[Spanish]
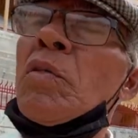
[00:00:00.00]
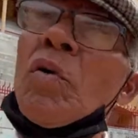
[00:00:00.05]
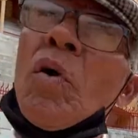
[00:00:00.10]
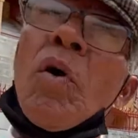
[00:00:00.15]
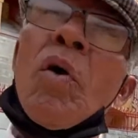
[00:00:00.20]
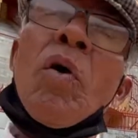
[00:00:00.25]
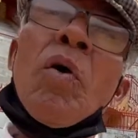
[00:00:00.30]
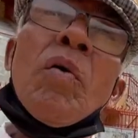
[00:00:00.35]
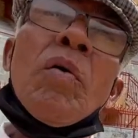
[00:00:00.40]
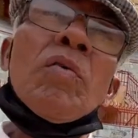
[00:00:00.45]

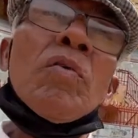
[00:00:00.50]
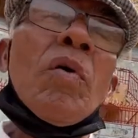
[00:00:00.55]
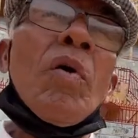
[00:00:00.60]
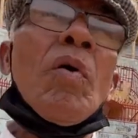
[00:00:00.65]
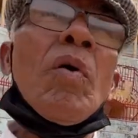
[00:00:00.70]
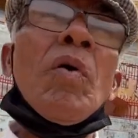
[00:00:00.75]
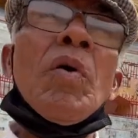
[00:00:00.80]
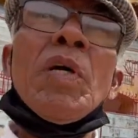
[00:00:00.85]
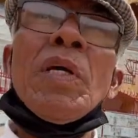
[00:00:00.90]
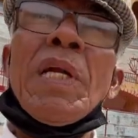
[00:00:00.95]
No,
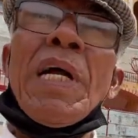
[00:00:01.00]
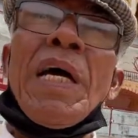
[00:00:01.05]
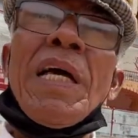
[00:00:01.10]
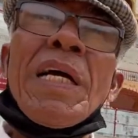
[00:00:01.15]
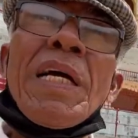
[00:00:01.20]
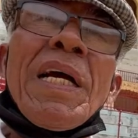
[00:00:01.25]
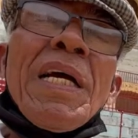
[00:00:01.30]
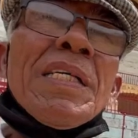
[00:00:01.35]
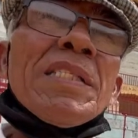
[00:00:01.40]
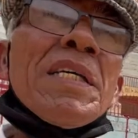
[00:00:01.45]
no, la
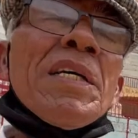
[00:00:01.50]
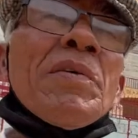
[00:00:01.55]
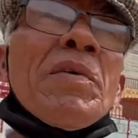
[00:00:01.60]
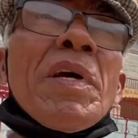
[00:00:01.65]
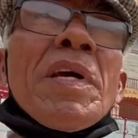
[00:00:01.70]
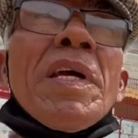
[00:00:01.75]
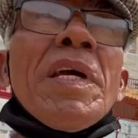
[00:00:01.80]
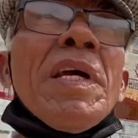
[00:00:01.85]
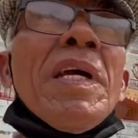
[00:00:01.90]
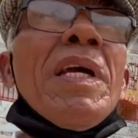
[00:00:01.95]
decadencia.
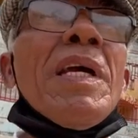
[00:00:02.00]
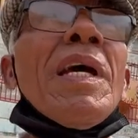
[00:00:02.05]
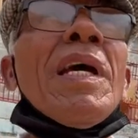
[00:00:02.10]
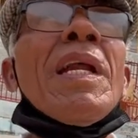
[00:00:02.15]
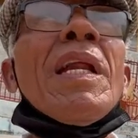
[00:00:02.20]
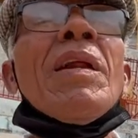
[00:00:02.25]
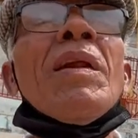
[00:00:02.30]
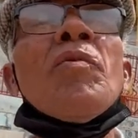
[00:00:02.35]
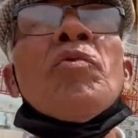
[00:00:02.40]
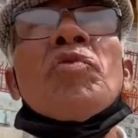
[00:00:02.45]
Aquí
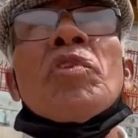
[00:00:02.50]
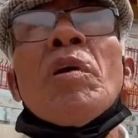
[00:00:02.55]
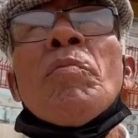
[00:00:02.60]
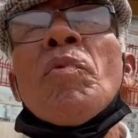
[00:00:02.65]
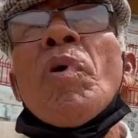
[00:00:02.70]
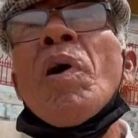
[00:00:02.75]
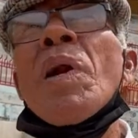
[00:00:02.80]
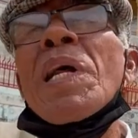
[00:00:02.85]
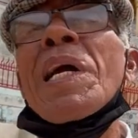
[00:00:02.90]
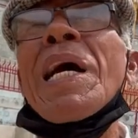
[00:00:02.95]
el
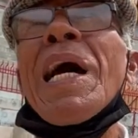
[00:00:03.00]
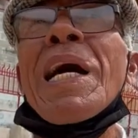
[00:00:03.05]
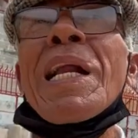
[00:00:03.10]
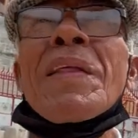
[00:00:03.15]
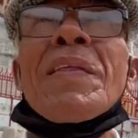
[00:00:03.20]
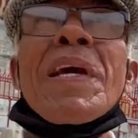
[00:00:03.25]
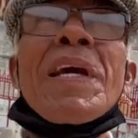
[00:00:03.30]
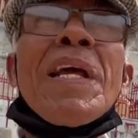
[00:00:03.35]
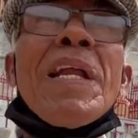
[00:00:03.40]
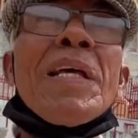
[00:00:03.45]
último
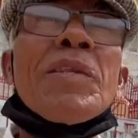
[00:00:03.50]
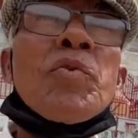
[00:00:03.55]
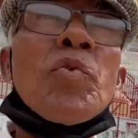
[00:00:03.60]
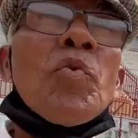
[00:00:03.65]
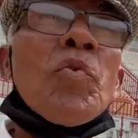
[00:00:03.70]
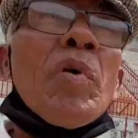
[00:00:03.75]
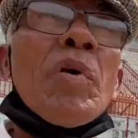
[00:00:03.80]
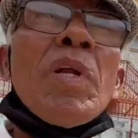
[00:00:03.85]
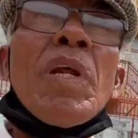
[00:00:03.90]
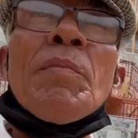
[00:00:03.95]
alcalde que le
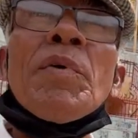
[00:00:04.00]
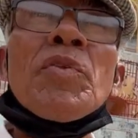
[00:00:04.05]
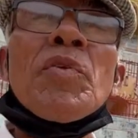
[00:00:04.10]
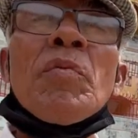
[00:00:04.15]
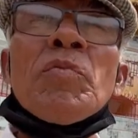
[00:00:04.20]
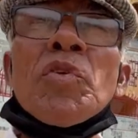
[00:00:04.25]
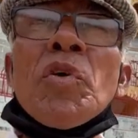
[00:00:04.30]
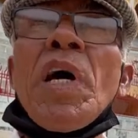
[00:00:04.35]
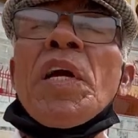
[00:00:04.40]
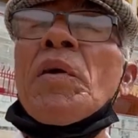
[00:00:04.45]
tuvo, le metió
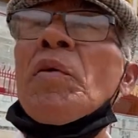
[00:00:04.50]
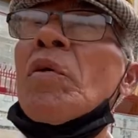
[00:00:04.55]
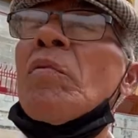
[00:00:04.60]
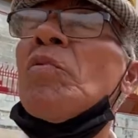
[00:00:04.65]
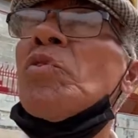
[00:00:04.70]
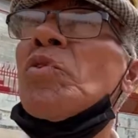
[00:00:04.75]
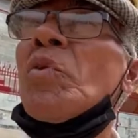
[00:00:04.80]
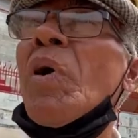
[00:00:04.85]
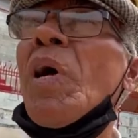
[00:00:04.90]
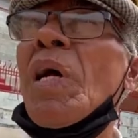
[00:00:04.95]
mucho. Aquí hubo
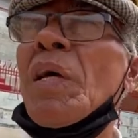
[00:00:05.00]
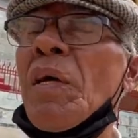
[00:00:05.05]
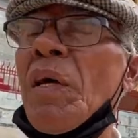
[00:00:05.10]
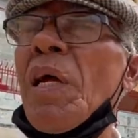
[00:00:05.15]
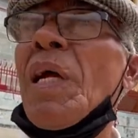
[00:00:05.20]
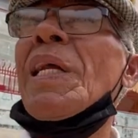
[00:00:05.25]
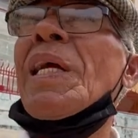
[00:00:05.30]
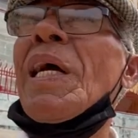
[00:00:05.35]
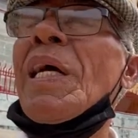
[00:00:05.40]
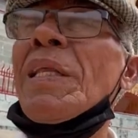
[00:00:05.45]
muchos aquí
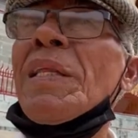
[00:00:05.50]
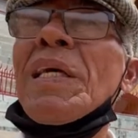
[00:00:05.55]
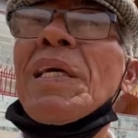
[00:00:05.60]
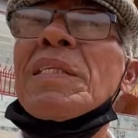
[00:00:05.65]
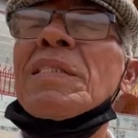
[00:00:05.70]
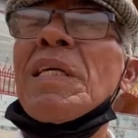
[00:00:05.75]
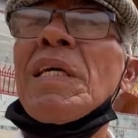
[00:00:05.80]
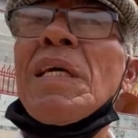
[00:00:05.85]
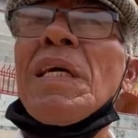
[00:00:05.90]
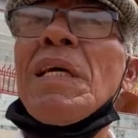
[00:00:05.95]
alcalde que
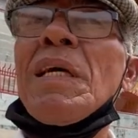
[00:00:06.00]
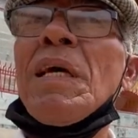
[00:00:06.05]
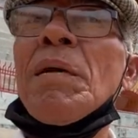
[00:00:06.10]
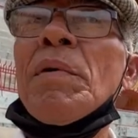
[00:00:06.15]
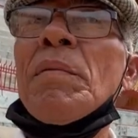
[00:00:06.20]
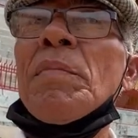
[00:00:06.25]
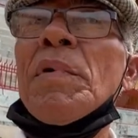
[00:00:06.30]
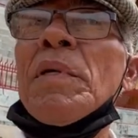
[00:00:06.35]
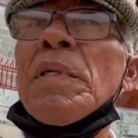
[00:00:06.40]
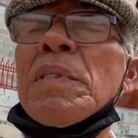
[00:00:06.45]
se,
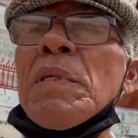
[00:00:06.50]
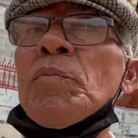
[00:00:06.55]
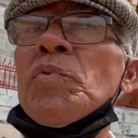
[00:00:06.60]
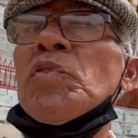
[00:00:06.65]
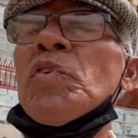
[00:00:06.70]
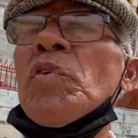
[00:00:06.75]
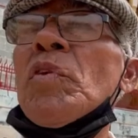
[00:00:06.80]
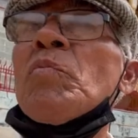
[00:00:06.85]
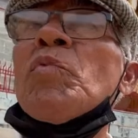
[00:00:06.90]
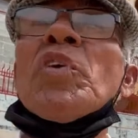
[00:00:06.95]

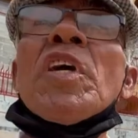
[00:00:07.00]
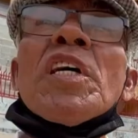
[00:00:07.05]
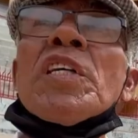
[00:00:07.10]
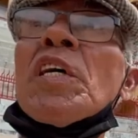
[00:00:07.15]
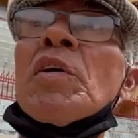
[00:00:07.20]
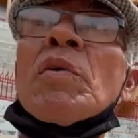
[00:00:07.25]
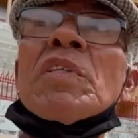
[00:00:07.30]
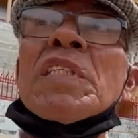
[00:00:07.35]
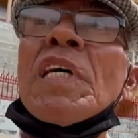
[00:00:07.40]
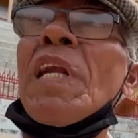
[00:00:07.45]
pusieron muy a
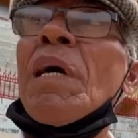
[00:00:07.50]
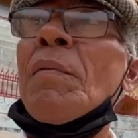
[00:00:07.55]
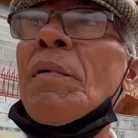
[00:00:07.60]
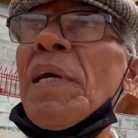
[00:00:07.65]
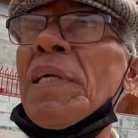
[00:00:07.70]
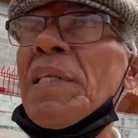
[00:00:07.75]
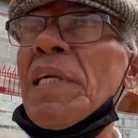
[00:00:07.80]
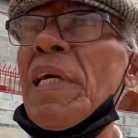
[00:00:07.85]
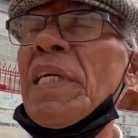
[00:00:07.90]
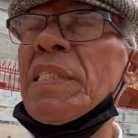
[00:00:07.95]
lleno hacia la
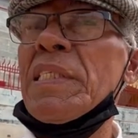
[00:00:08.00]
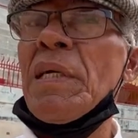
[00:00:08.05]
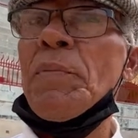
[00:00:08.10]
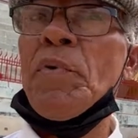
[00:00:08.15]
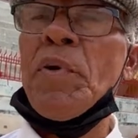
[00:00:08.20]
maestranza.